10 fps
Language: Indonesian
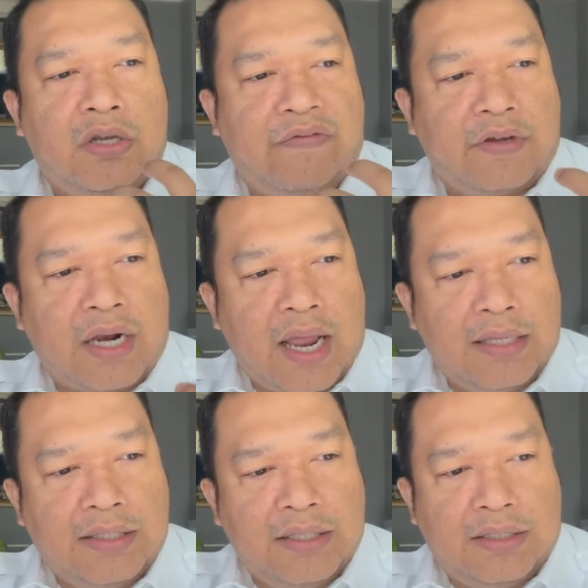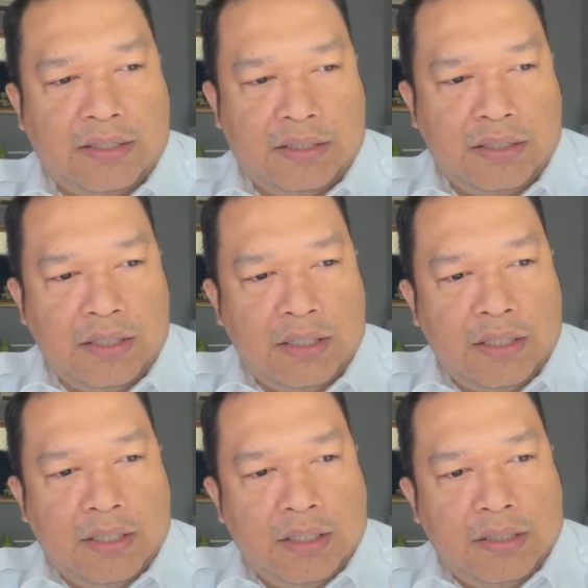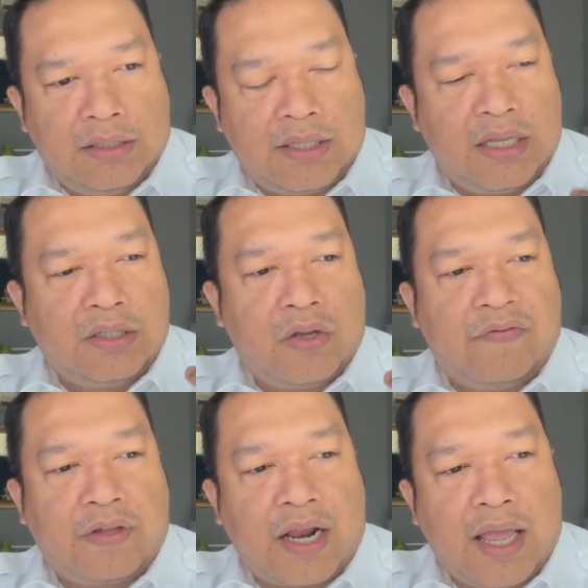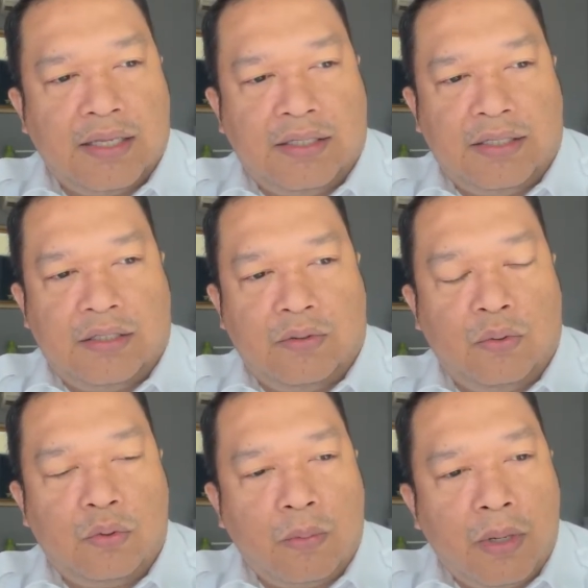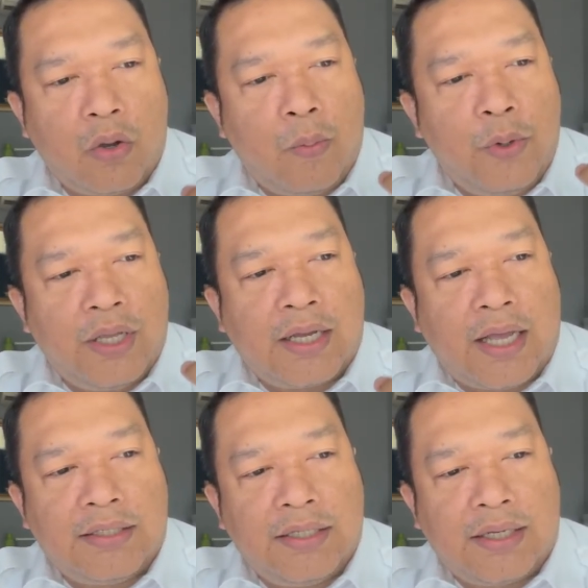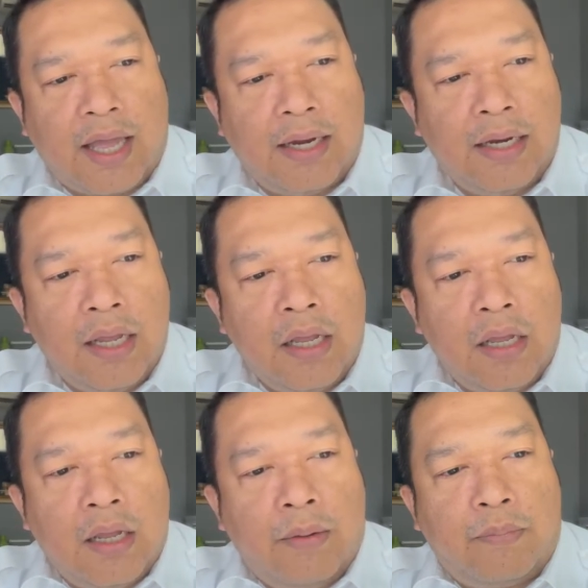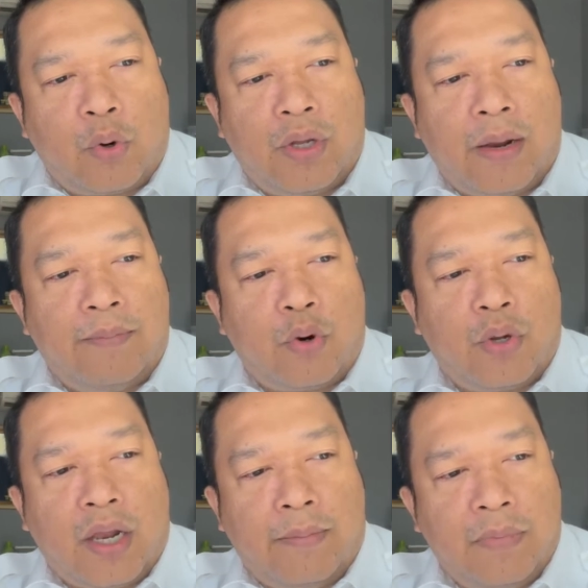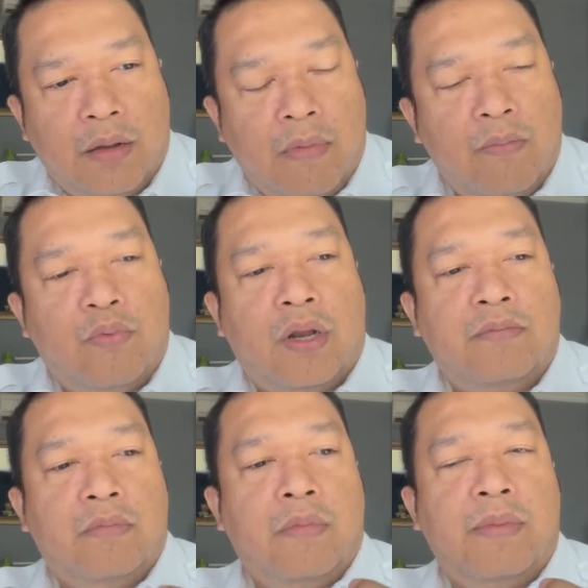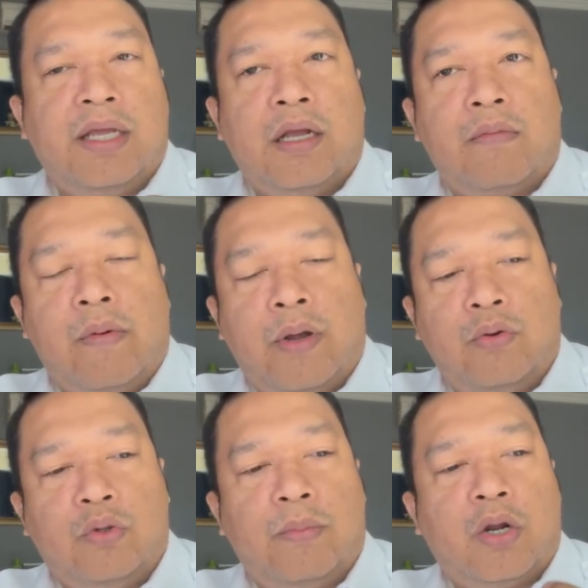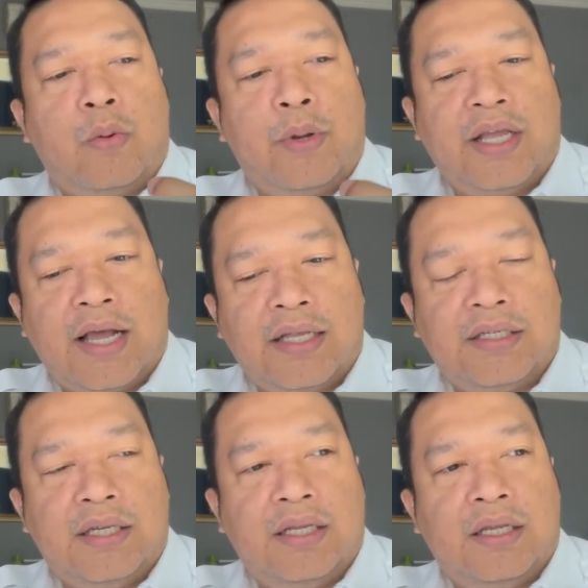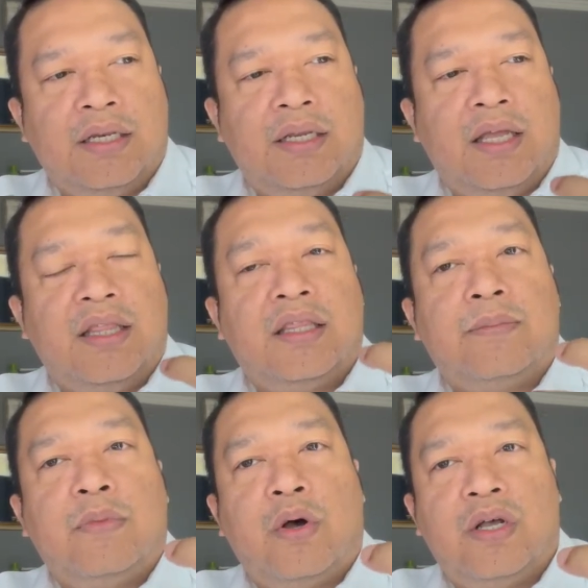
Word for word: of crisis, sense of crisis untuk mengkomunikasikan program-program kemampuan memiliki kemampuan untuk berkomunikasi in term